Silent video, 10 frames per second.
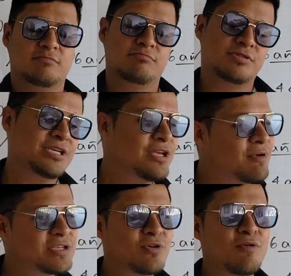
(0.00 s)
Si no
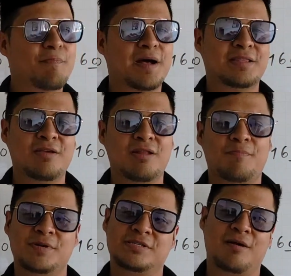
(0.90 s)
es compatible,
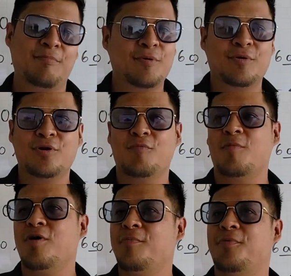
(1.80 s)
pues tampoco nos
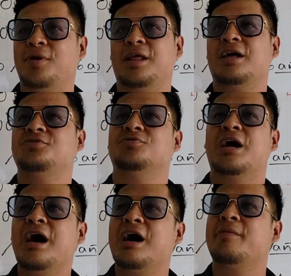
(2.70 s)
vamos a poner a
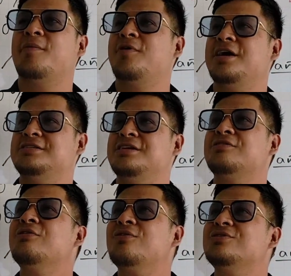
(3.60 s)
llorar, vamos a decir,
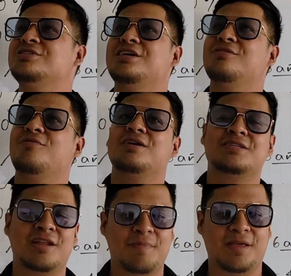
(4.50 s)
no, es que no va a
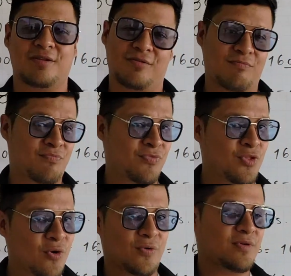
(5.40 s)
servir.
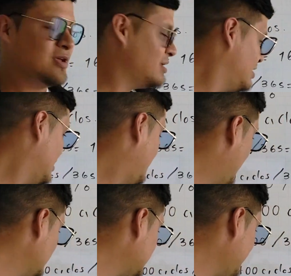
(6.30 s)
No.
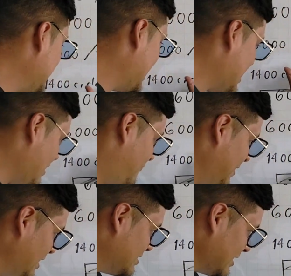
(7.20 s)
Vamos a mirar la
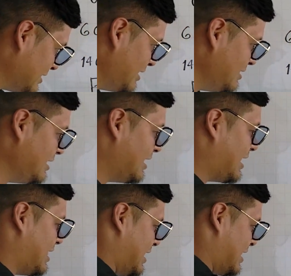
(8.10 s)
ficha
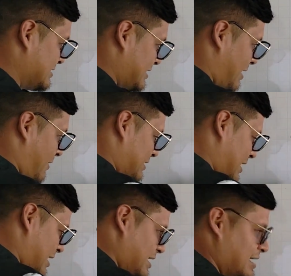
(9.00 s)
técnica de esta
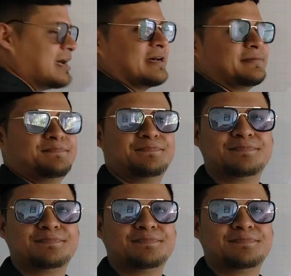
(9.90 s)
batería